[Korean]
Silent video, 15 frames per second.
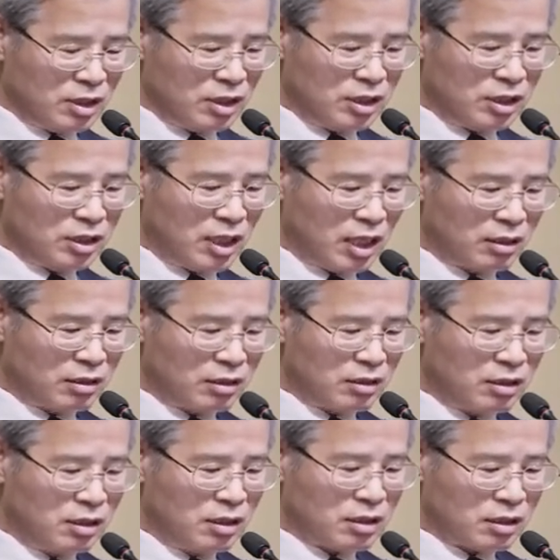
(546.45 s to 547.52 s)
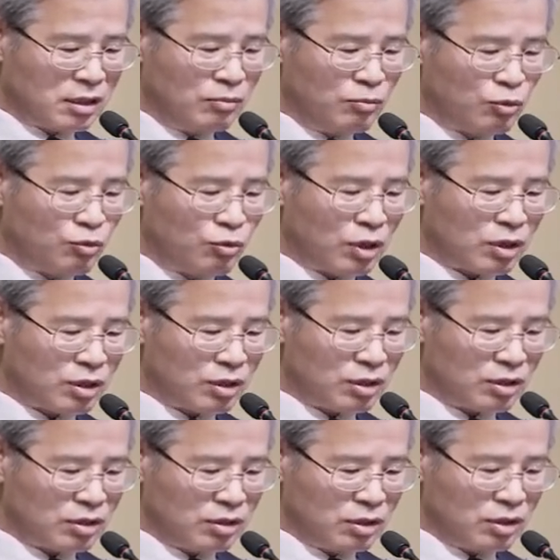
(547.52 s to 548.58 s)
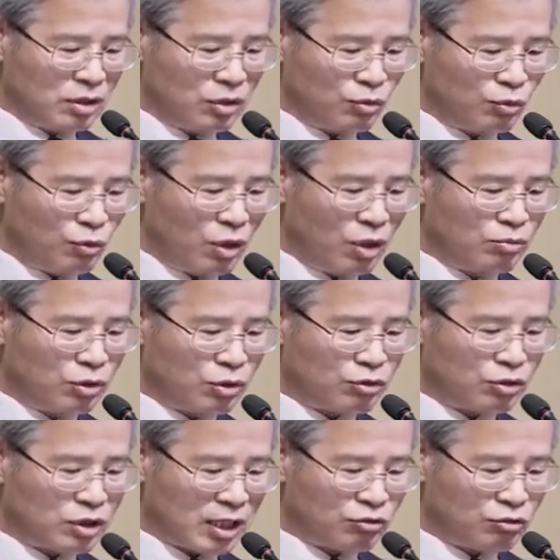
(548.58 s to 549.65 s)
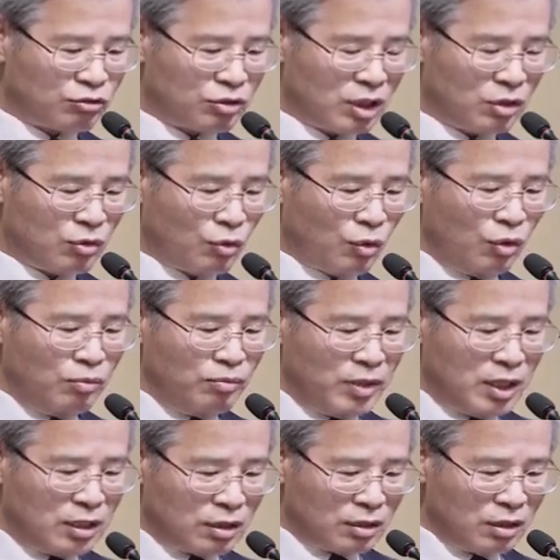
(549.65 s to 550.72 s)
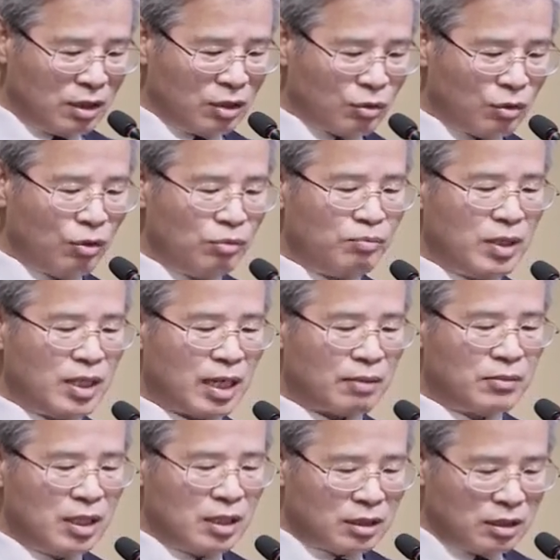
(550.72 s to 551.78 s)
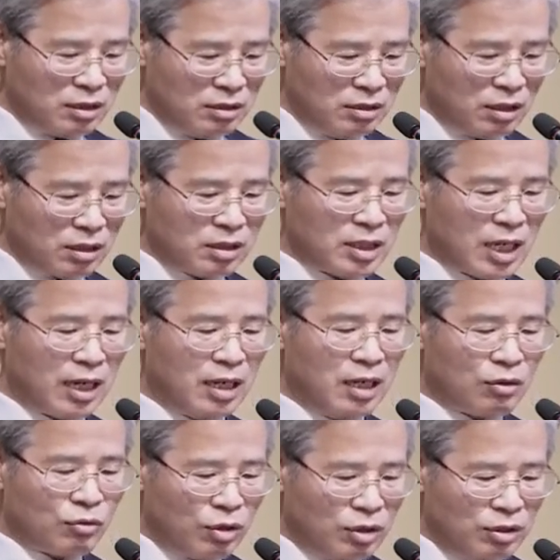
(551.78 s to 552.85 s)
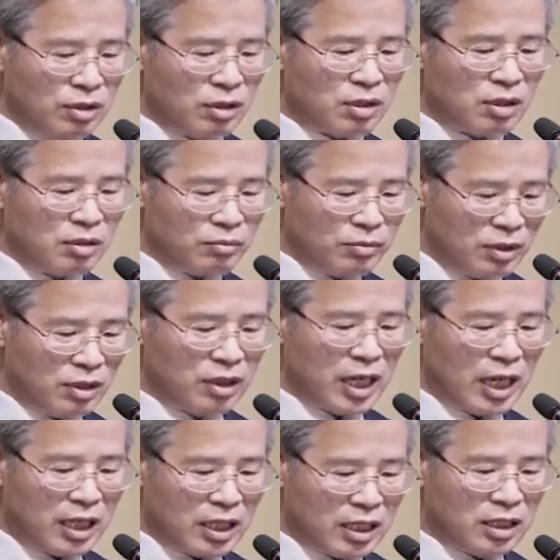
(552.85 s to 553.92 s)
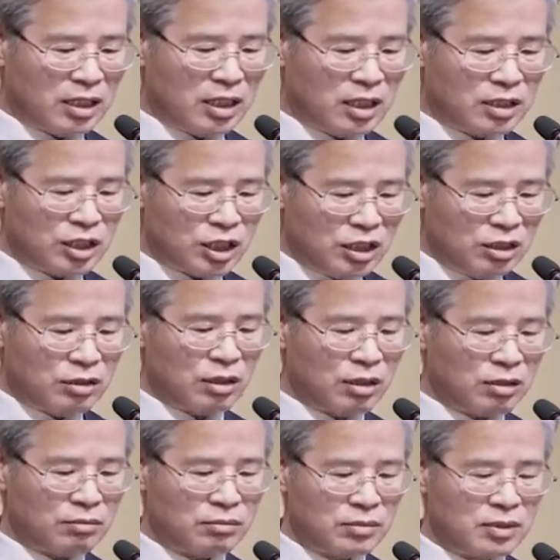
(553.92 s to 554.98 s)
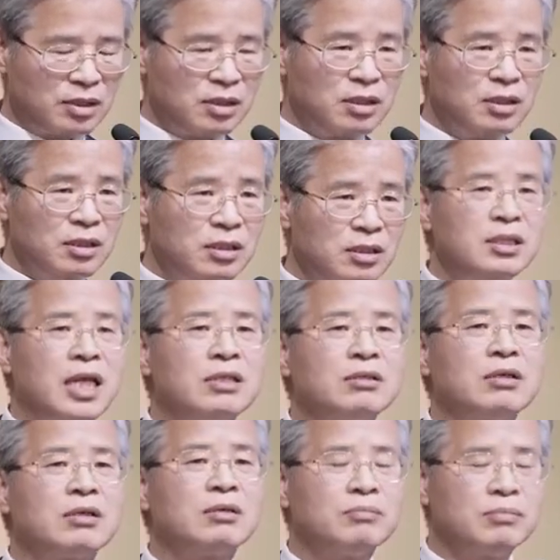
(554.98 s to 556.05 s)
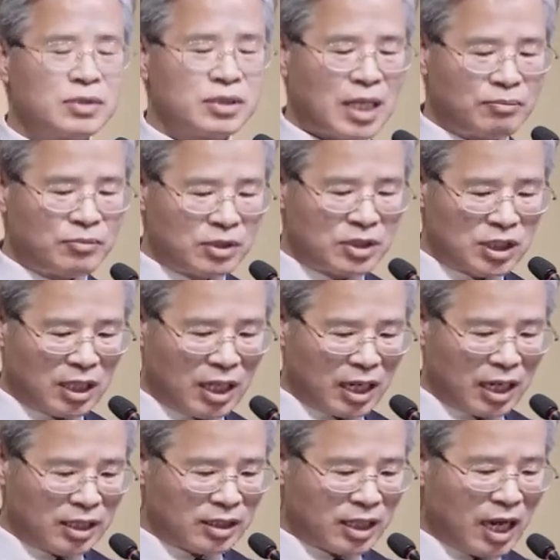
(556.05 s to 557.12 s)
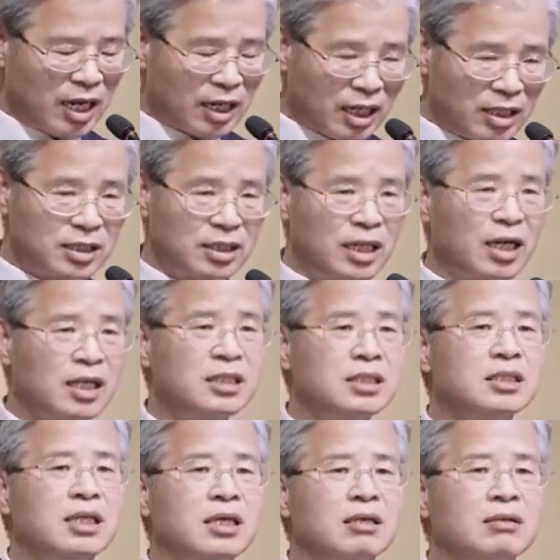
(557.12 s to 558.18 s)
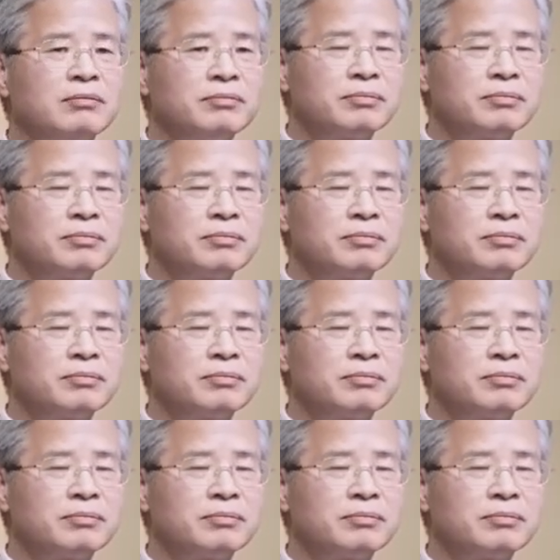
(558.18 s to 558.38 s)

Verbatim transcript: 이 시대는 금권, 외모 주상주의, 꽃미녀, 꽃미남, 능력자, 권력, 명예, 인기를 신처럼 은혜처럼 삼는 시대가 타락한 시대가 이 시대예요.